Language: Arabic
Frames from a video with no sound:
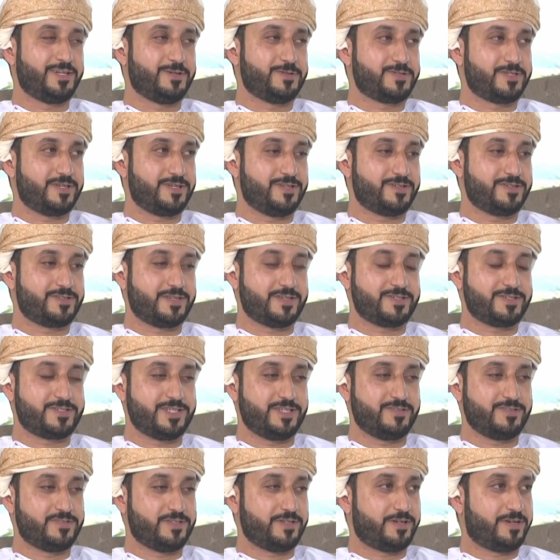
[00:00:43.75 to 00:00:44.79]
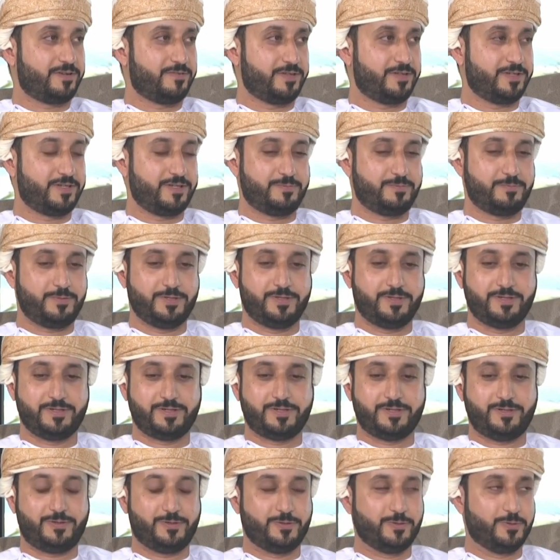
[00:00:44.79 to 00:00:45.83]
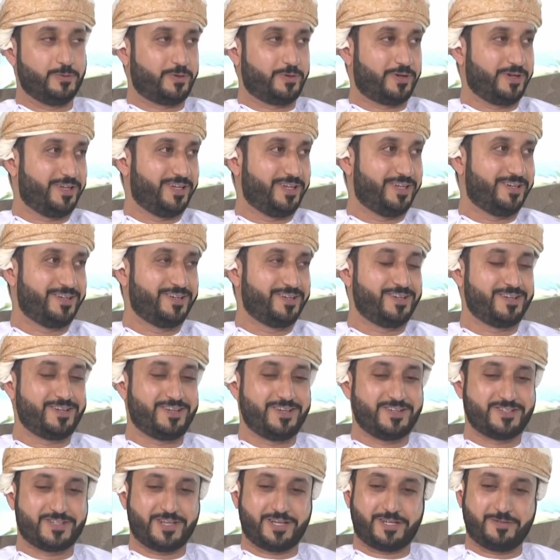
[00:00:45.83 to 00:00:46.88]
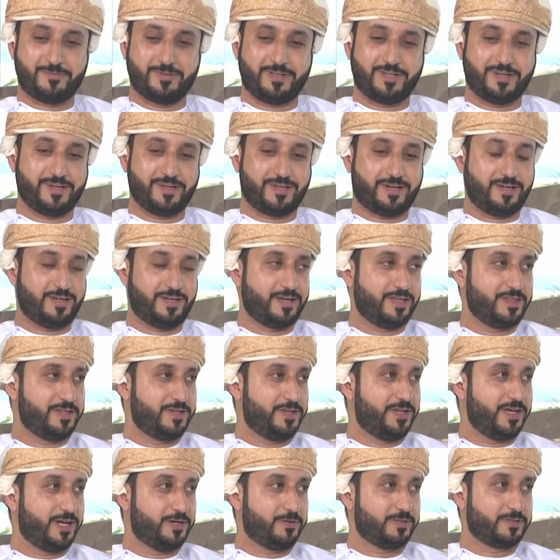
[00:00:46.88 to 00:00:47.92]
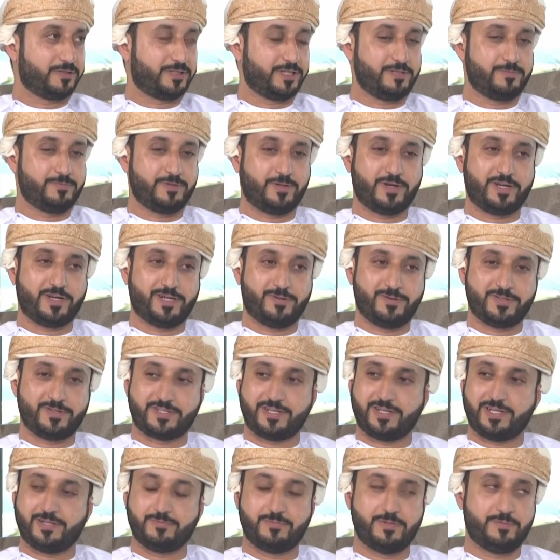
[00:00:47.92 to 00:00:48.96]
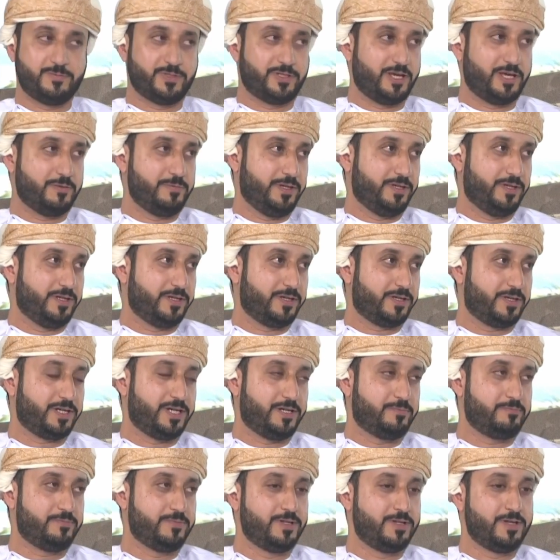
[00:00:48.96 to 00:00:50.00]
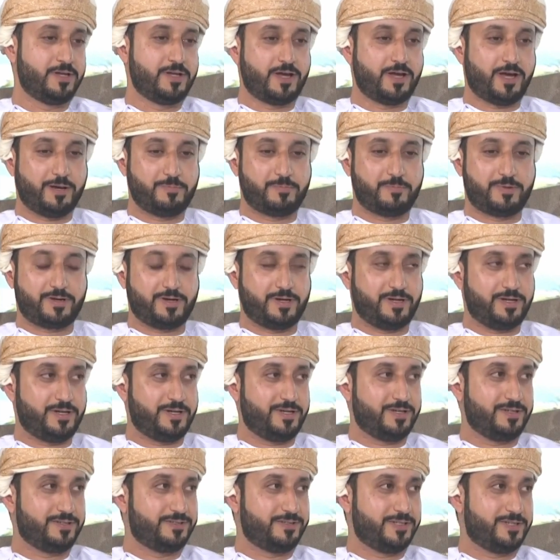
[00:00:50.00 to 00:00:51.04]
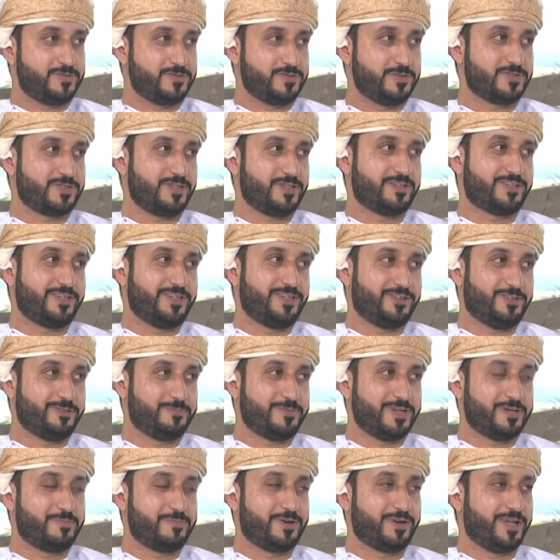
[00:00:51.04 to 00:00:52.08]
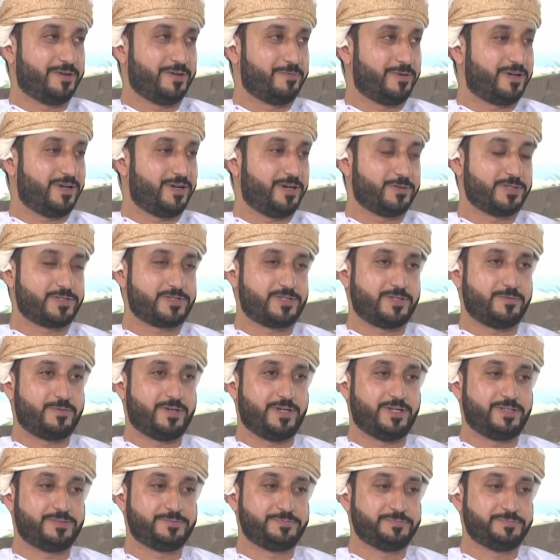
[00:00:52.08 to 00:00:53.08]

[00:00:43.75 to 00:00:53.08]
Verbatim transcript: أهلا وسهلا أستاذ سيف تشرفنا بالحضور هنا جزاكم الله خير على هذه الدعوة الطيبة وأهلا وسهلا بالمتابعين الكرام عبر تلفزيون سلطنة عمان برنامج قهوة الصباح